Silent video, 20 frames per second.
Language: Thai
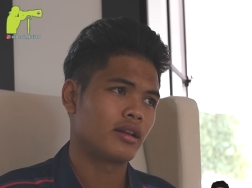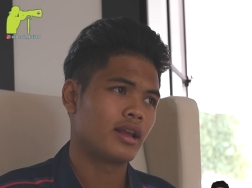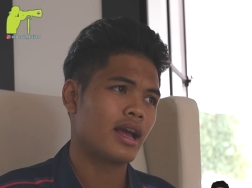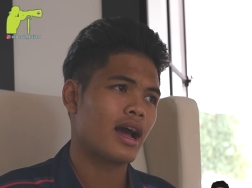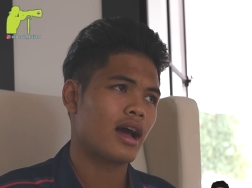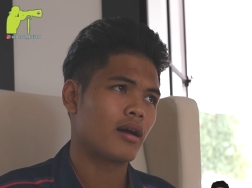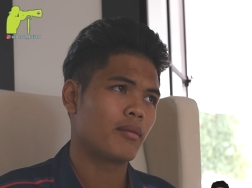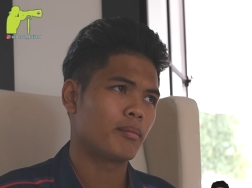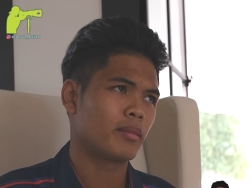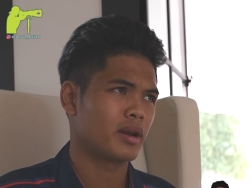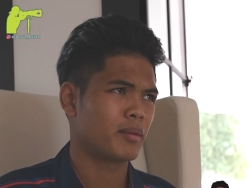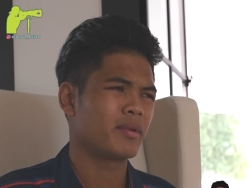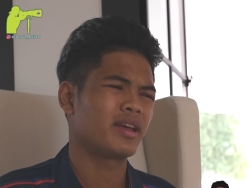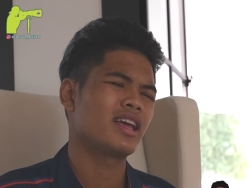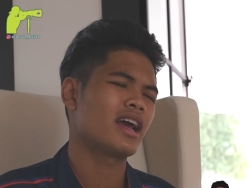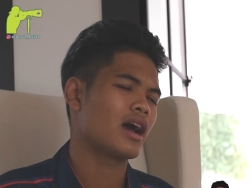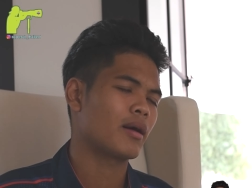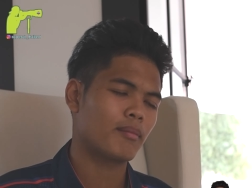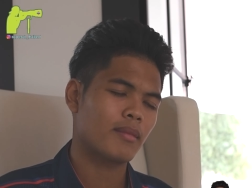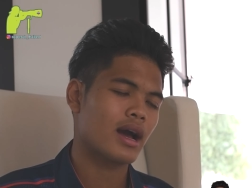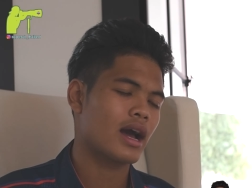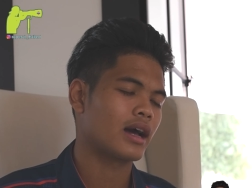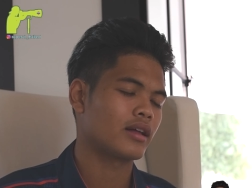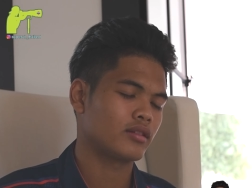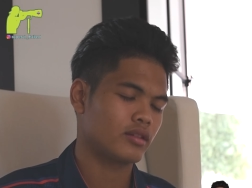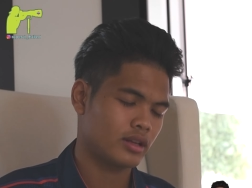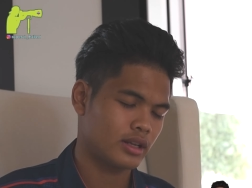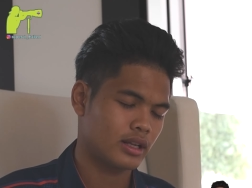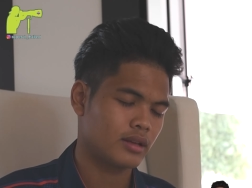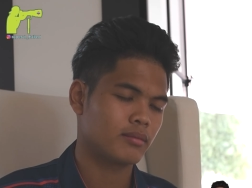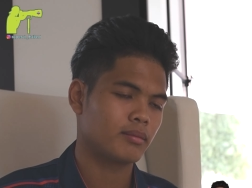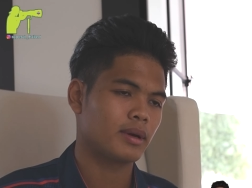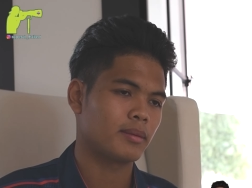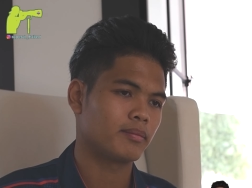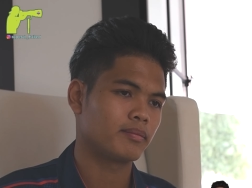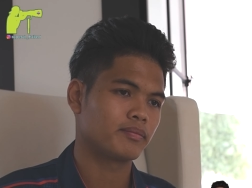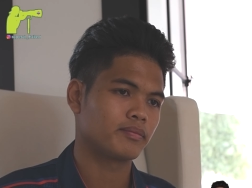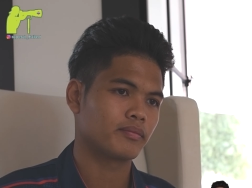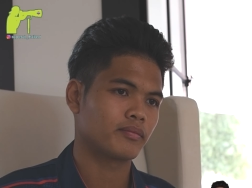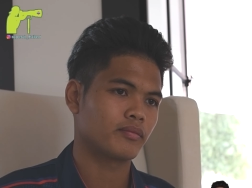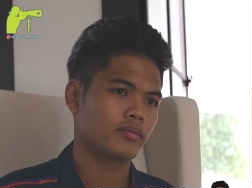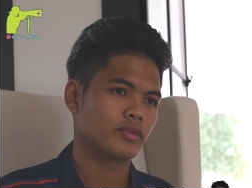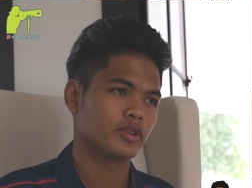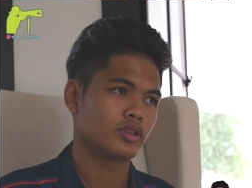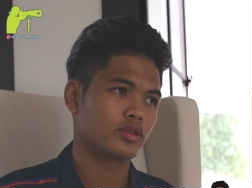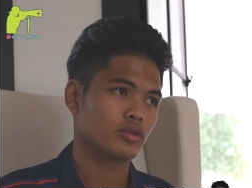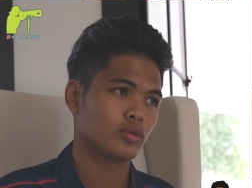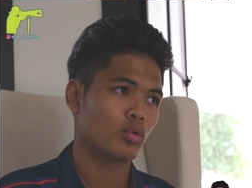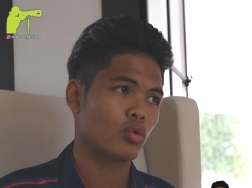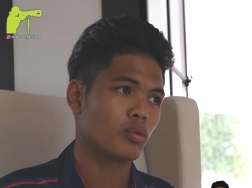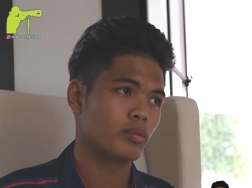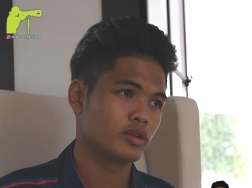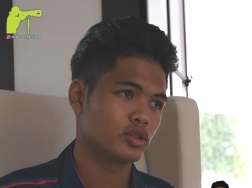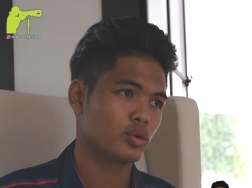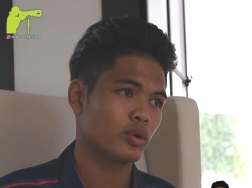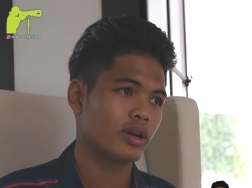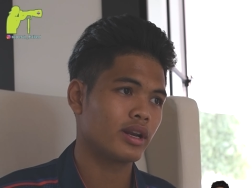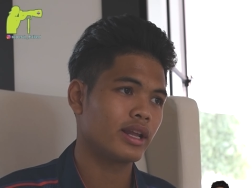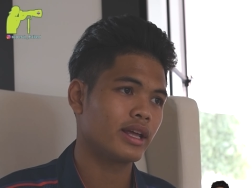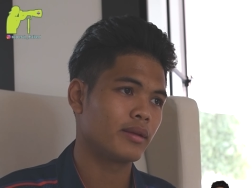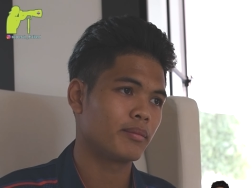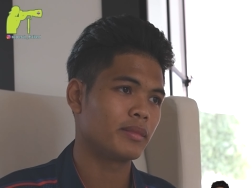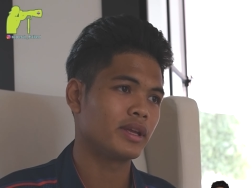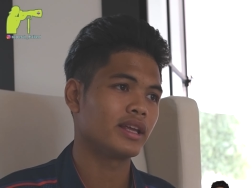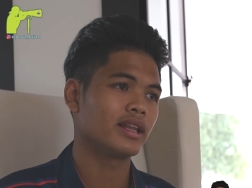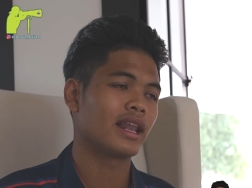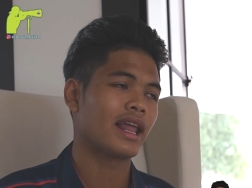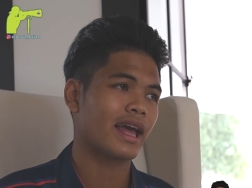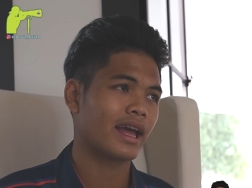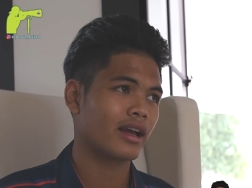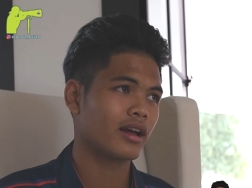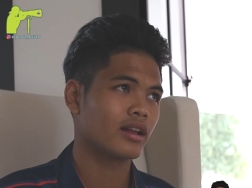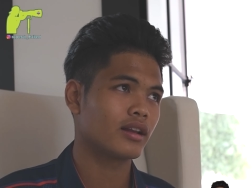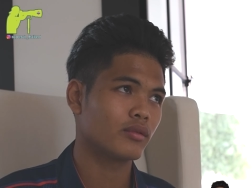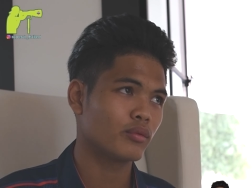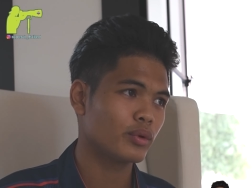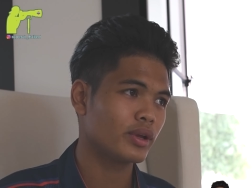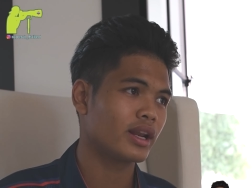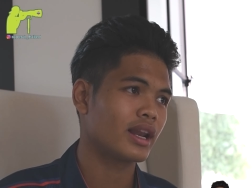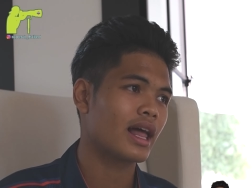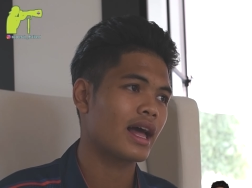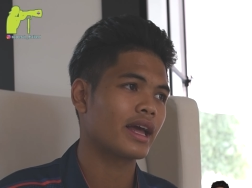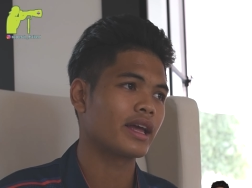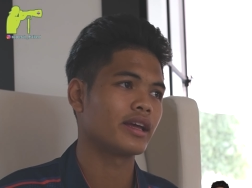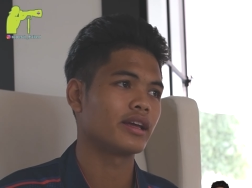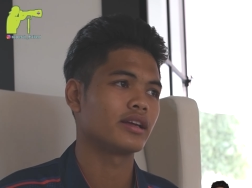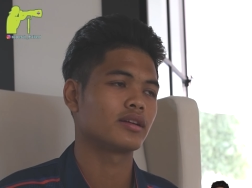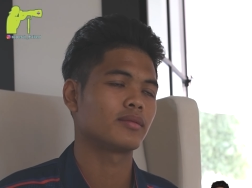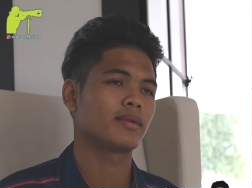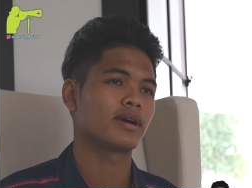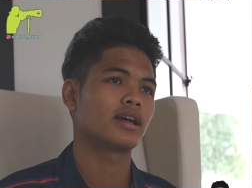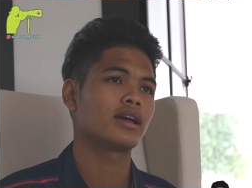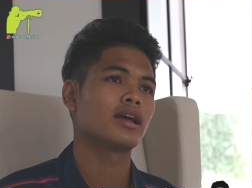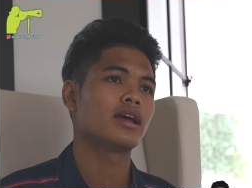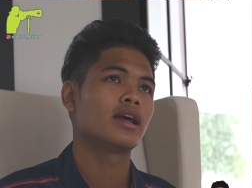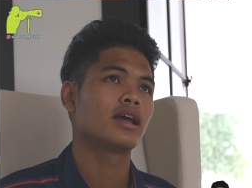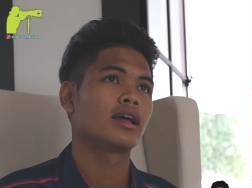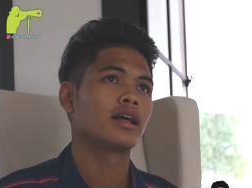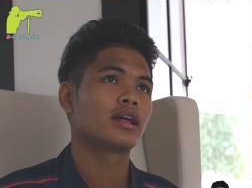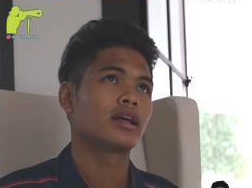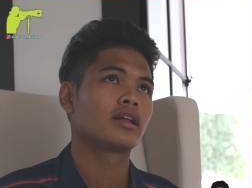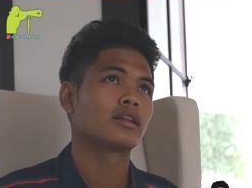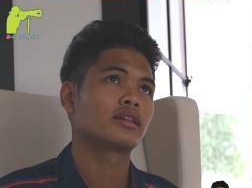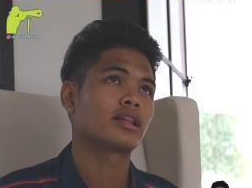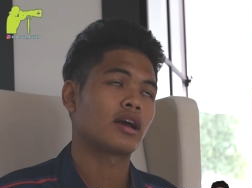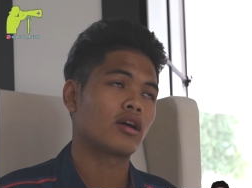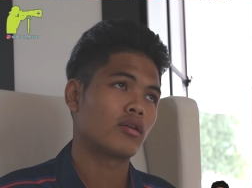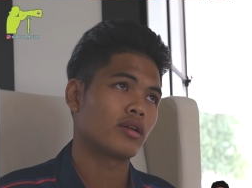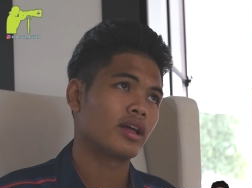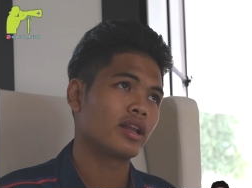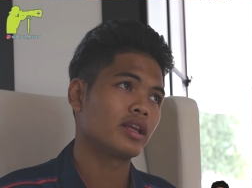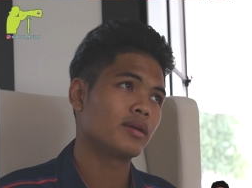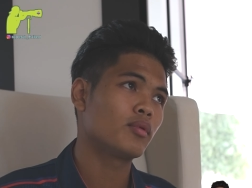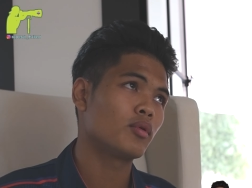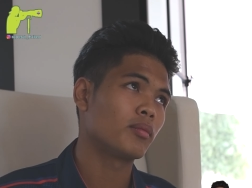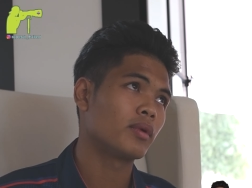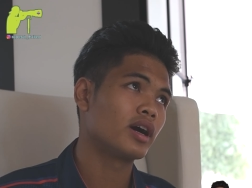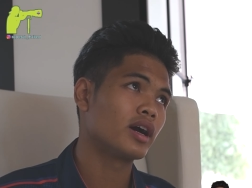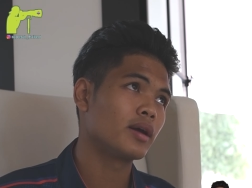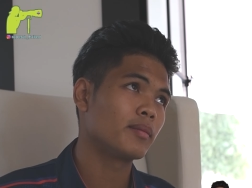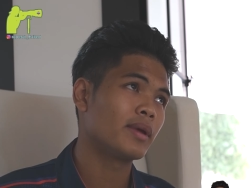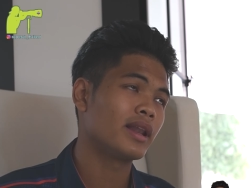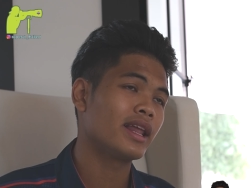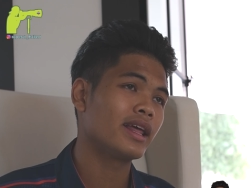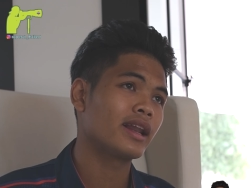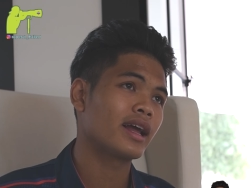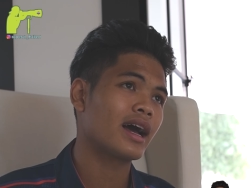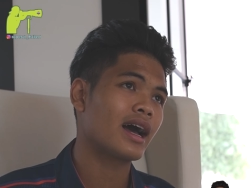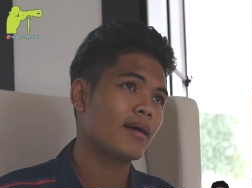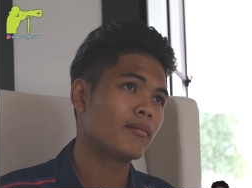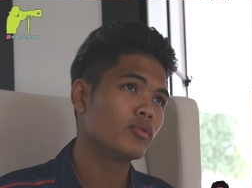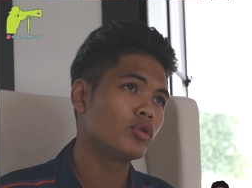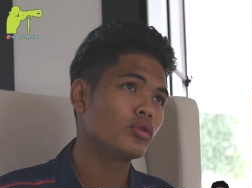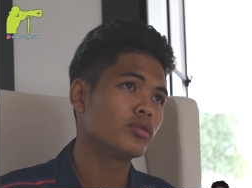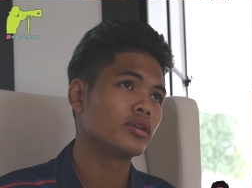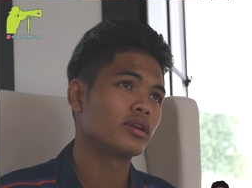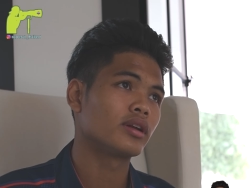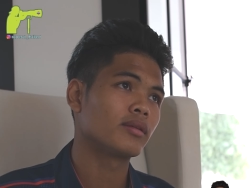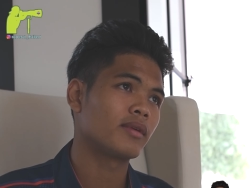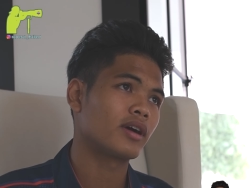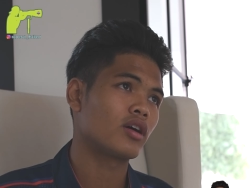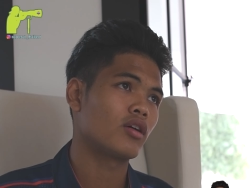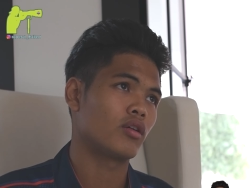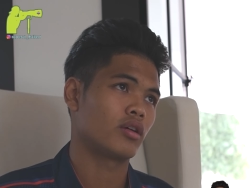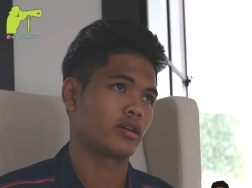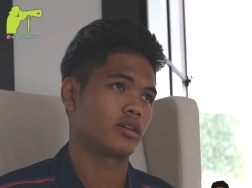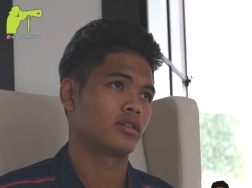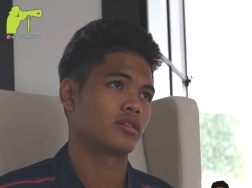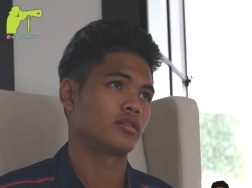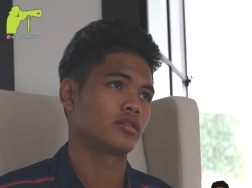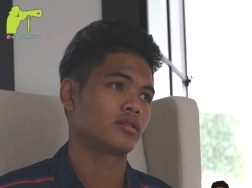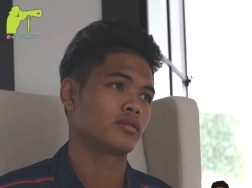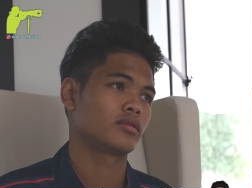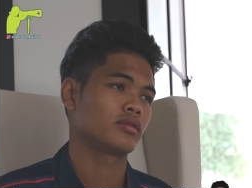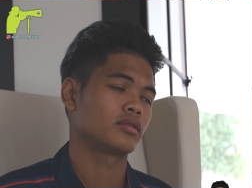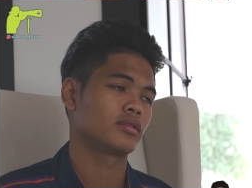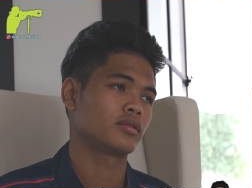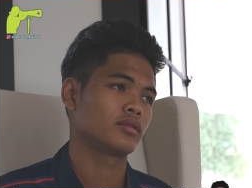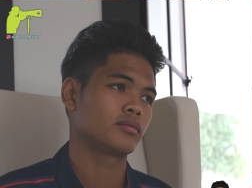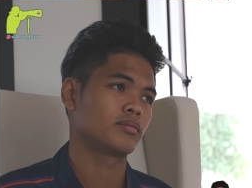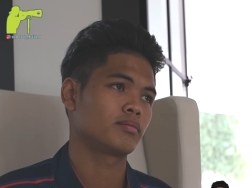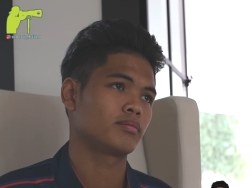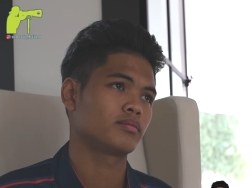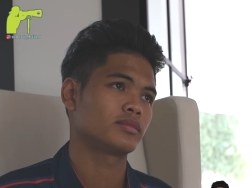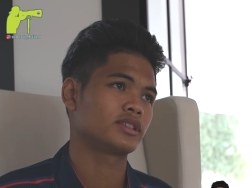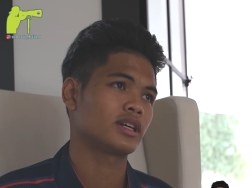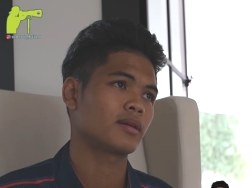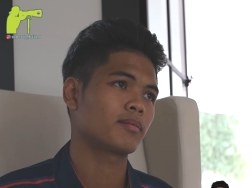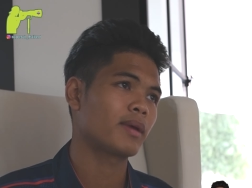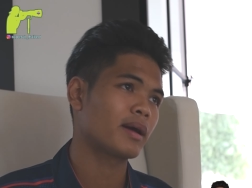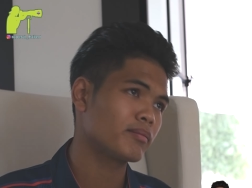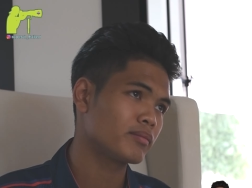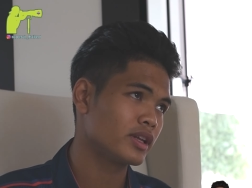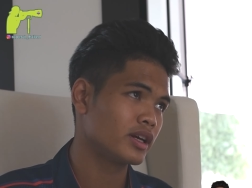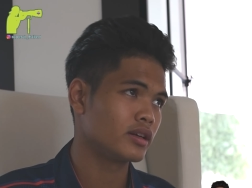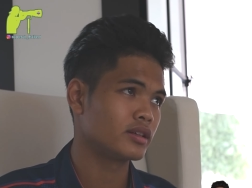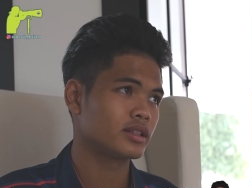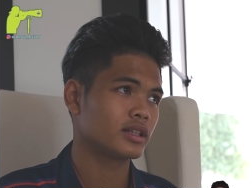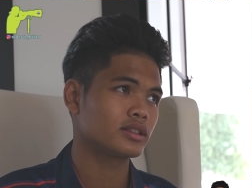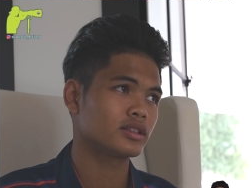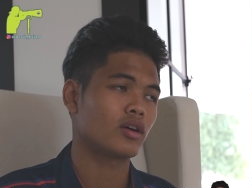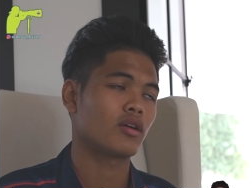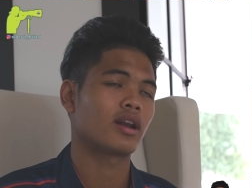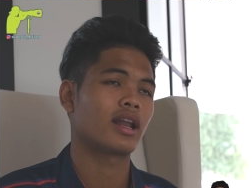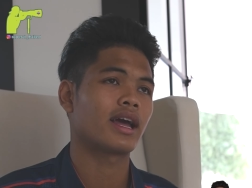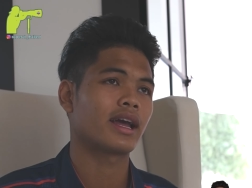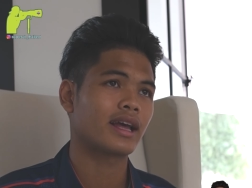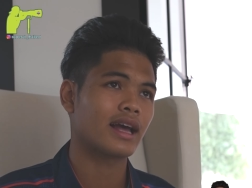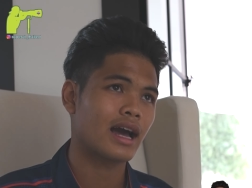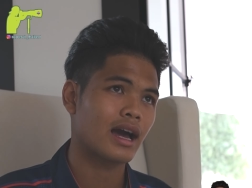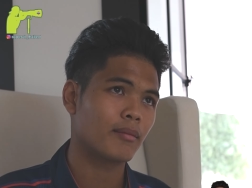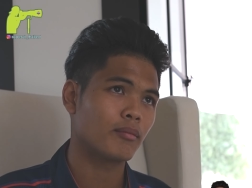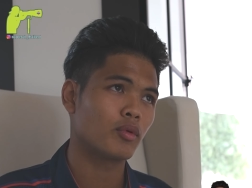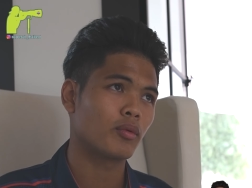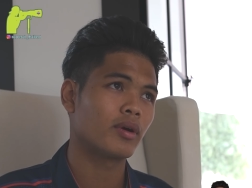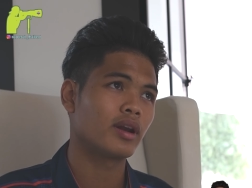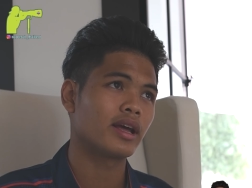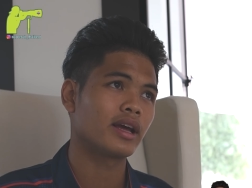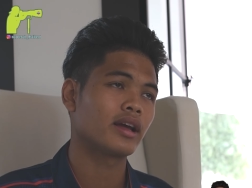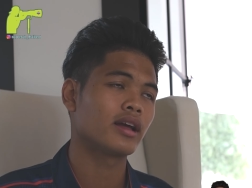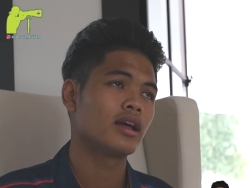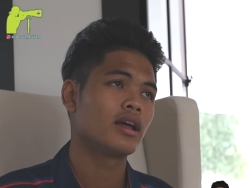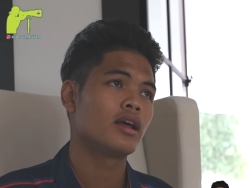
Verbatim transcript: ยากมันไม่ยากมากตอนนั้นแบบทุกคนมาช่วยเล่นมีแรงก็วิ่งไล่ใช่ไหมแต่ก่อนหน้านี้ผมเคยไปเล่นข้ามรุ่นมาก่อน สักแป๊บหนึ่งสักสองรายการผมก็เลย